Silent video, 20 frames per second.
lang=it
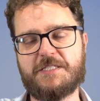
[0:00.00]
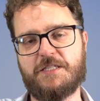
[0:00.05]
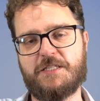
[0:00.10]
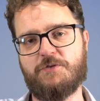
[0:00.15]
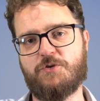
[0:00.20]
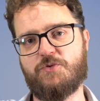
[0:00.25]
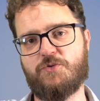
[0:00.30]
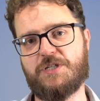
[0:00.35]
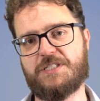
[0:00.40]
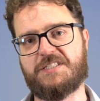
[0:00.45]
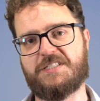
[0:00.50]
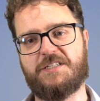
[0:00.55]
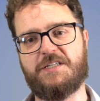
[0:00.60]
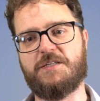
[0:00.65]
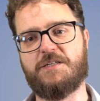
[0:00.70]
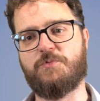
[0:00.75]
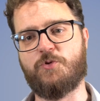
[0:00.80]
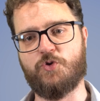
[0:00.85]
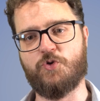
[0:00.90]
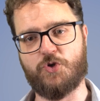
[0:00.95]
devono essere
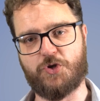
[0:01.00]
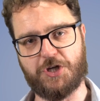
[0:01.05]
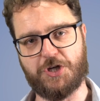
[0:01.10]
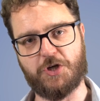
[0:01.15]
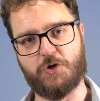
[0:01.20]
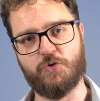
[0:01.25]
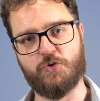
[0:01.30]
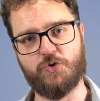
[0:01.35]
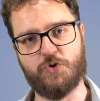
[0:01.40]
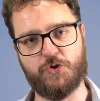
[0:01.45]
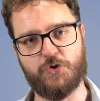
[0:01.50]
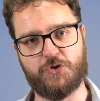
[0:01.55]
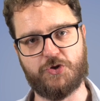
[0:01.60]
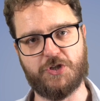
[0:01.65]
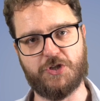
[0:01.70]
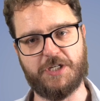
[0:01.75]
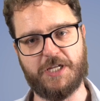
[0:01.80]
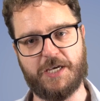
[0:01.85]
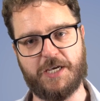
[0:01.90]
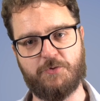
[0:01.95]
ricondotti
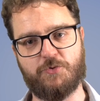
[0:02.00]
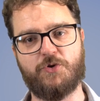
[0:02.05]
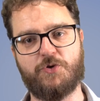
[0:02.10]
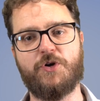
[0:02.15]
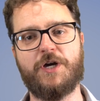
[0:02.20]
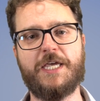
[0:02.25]
in euro